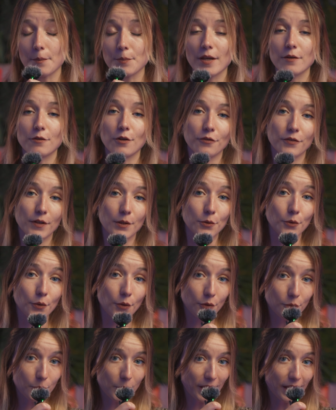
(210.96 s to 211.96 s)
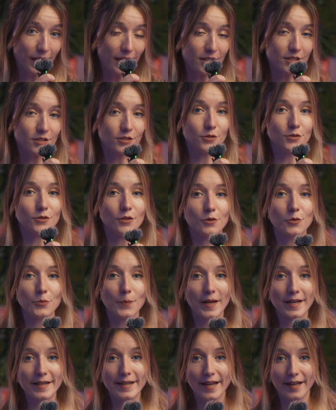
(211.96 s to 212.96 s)
Après avoir fait le repérage dans le
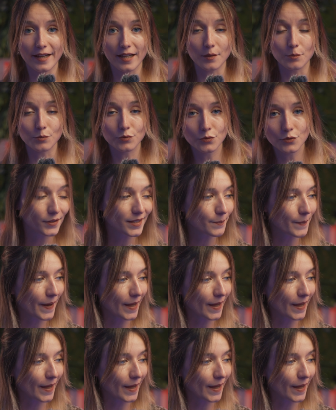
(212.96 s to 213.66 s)
palais à Akabou, on est